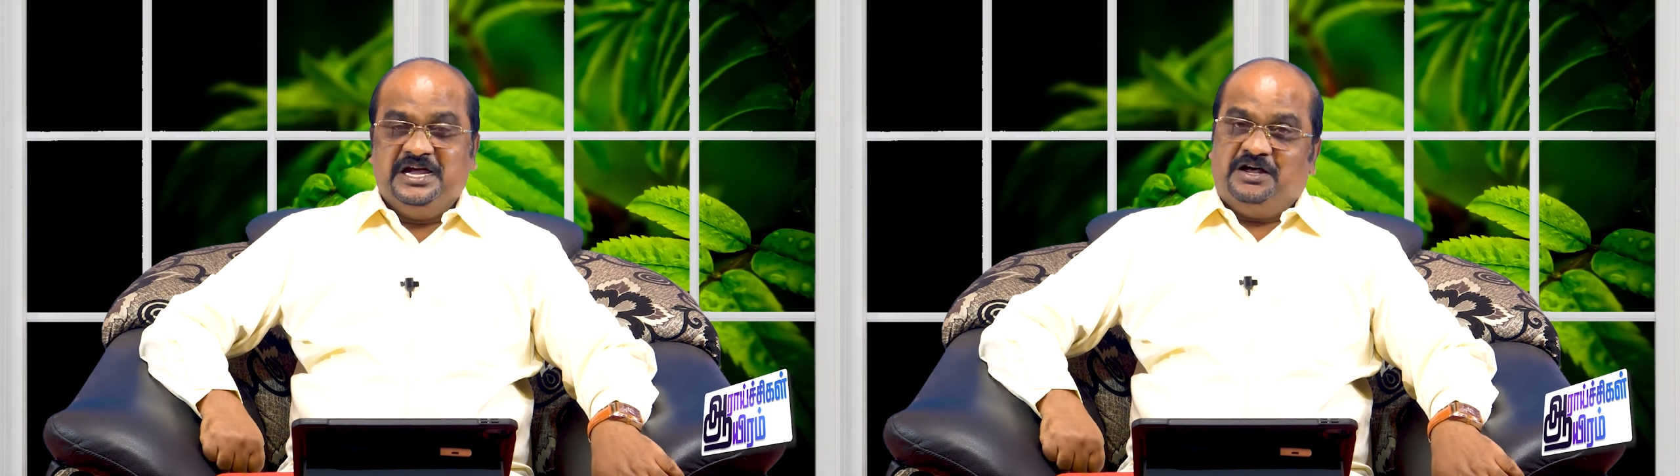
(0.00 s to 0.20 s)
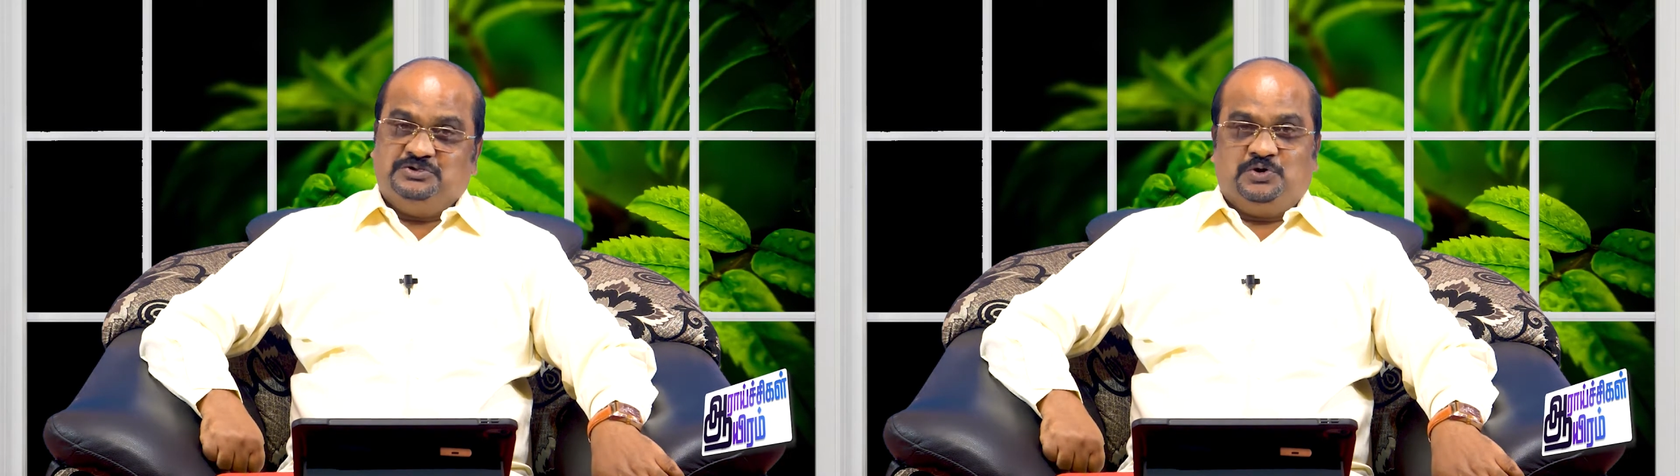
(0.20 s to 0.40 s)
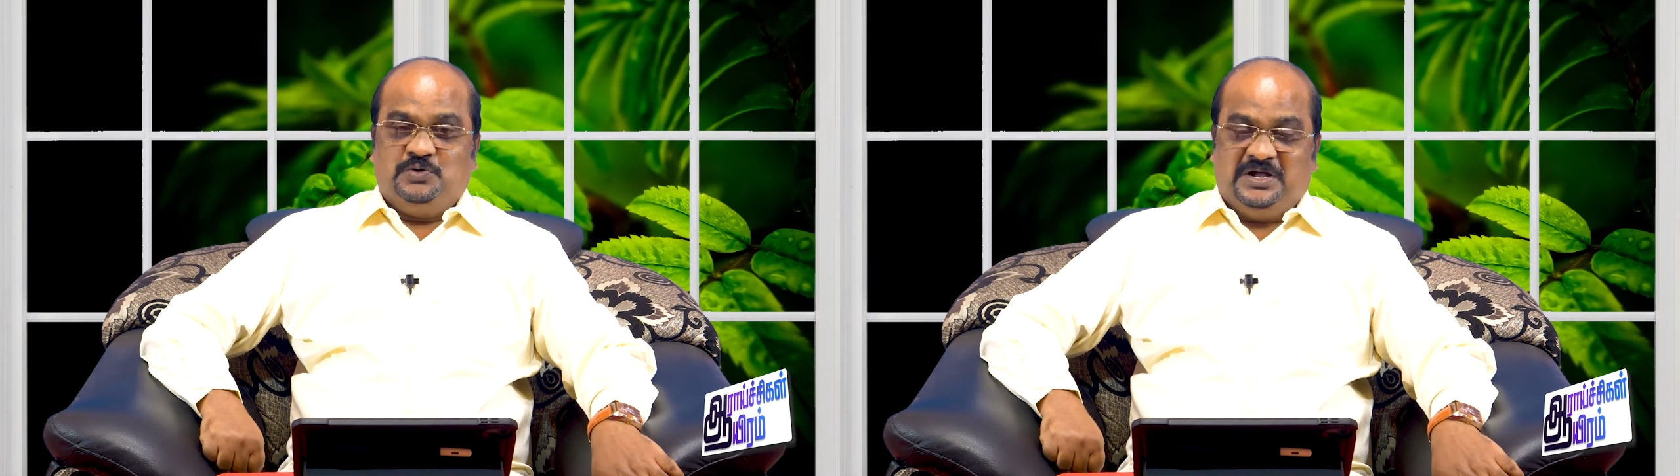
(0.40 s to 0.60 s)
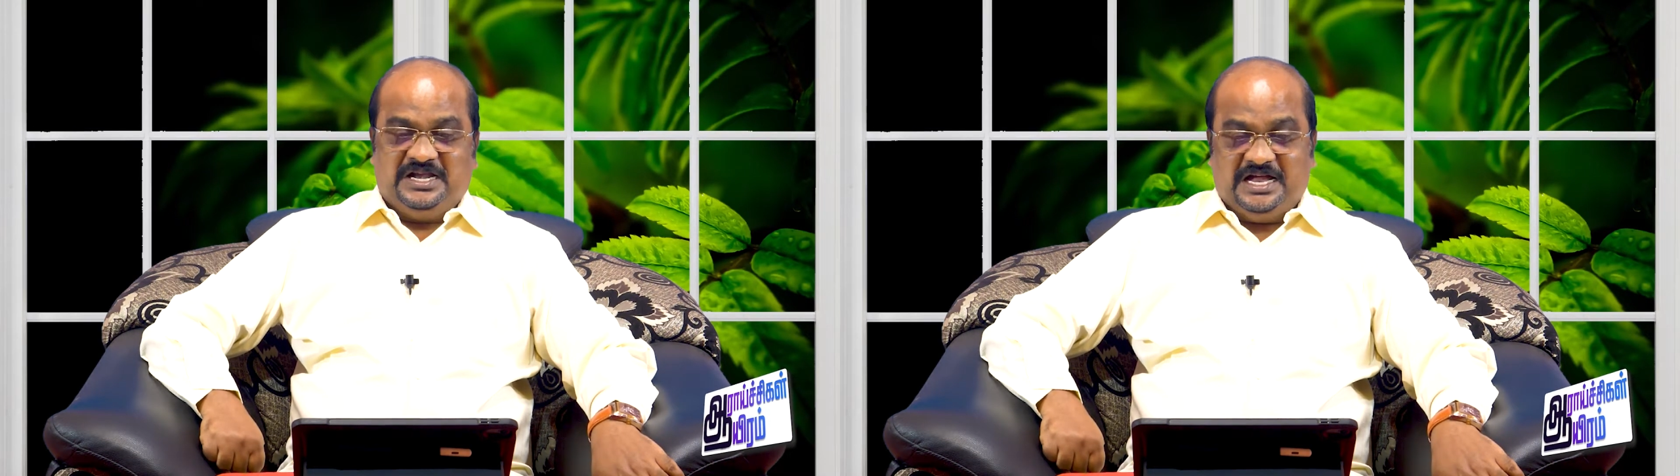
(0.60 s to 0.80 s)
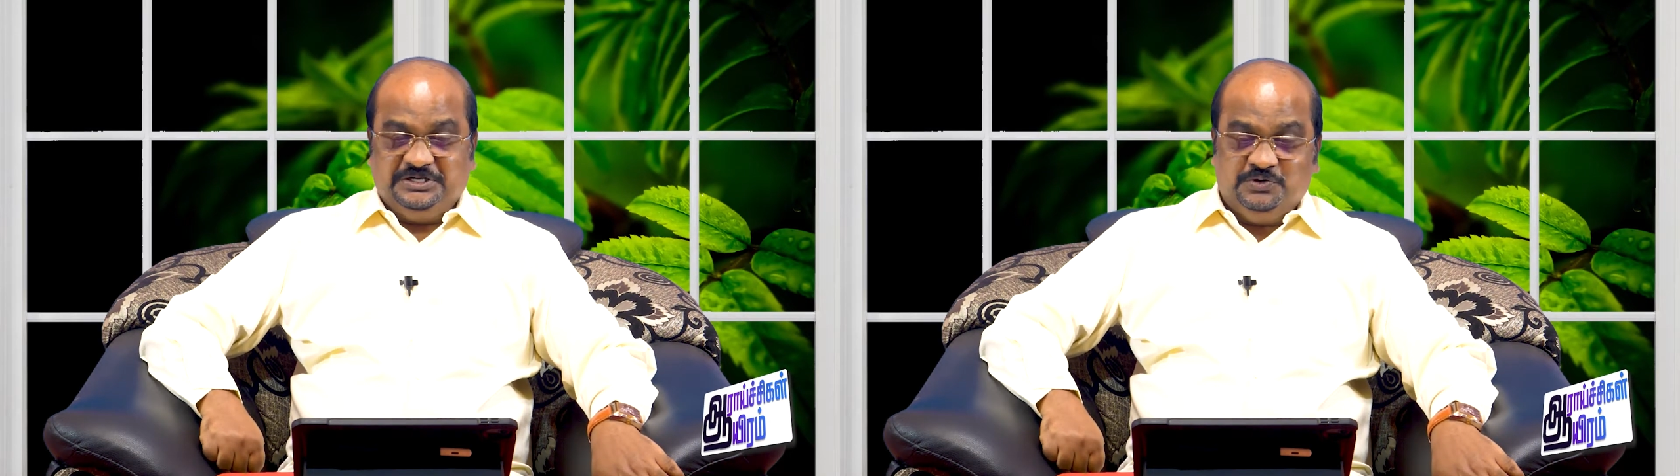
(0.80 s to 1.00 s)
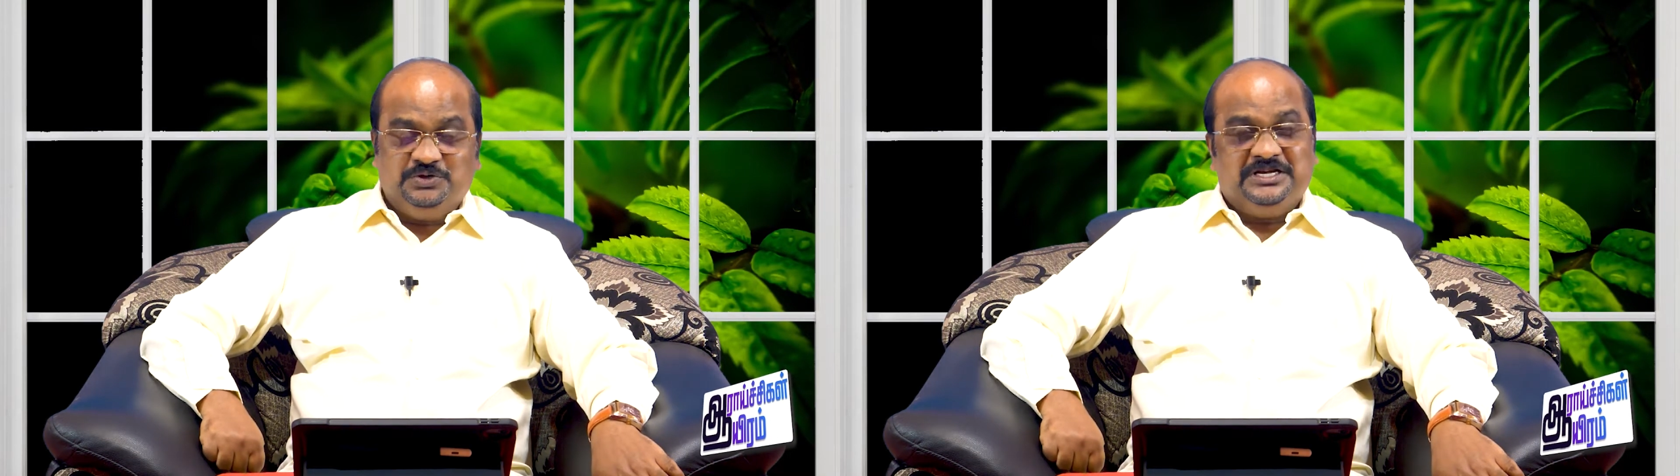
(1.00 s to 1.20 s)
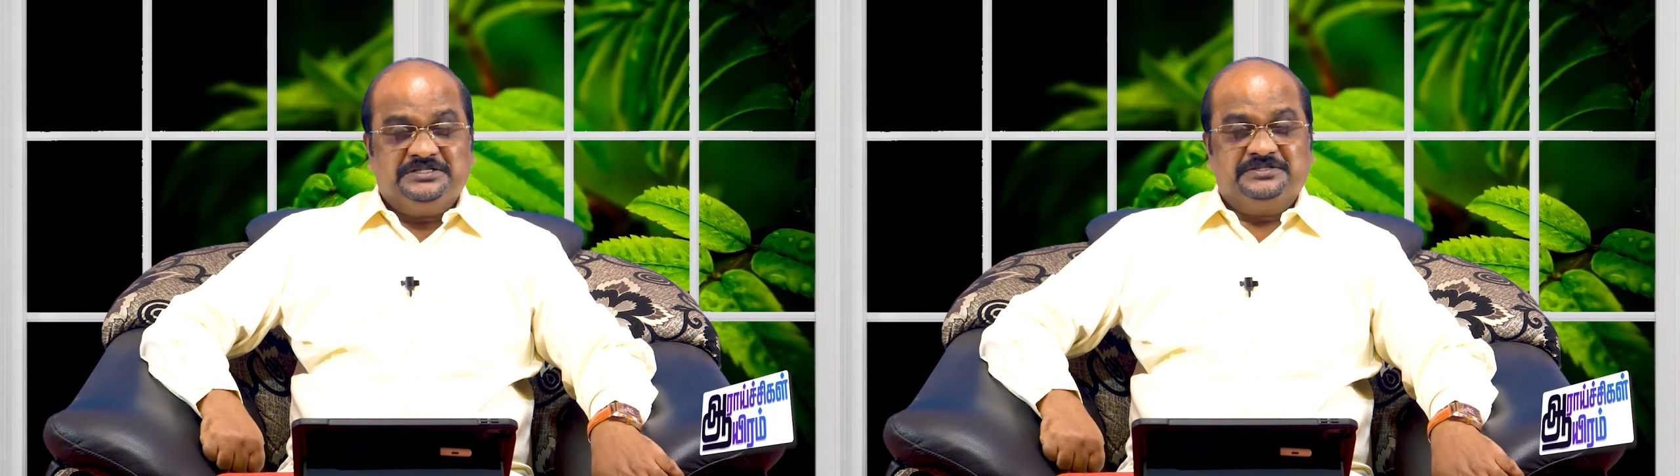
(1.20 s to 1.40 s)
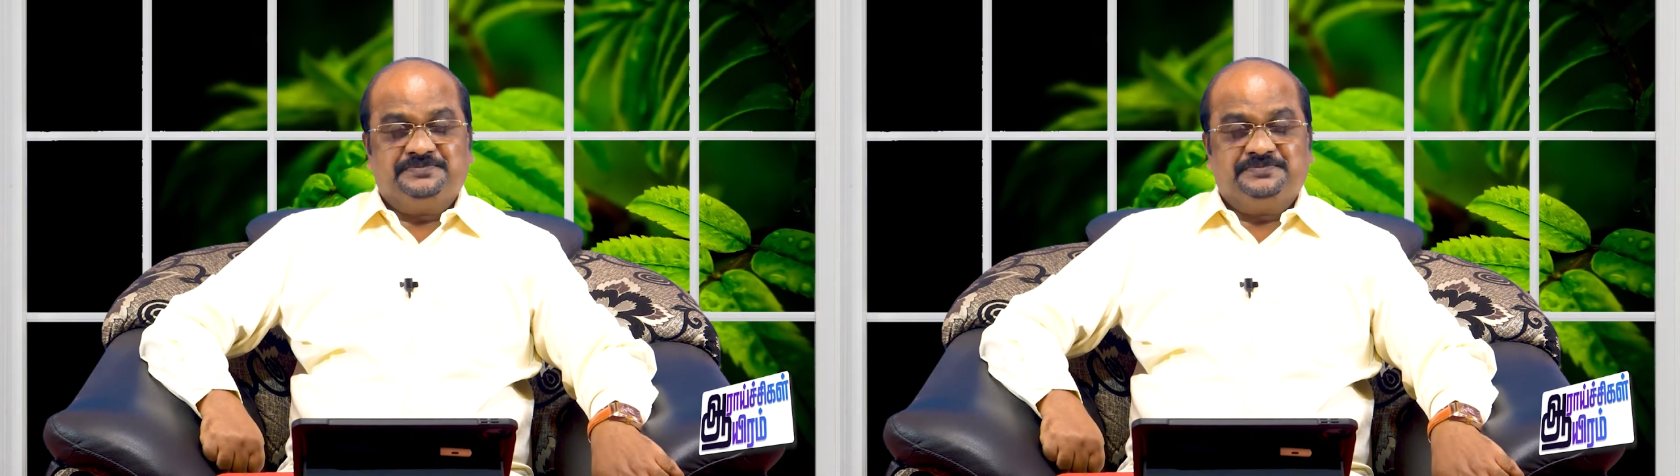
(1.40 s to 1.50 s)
அவன் சொல்லுவான் நான் யூதன்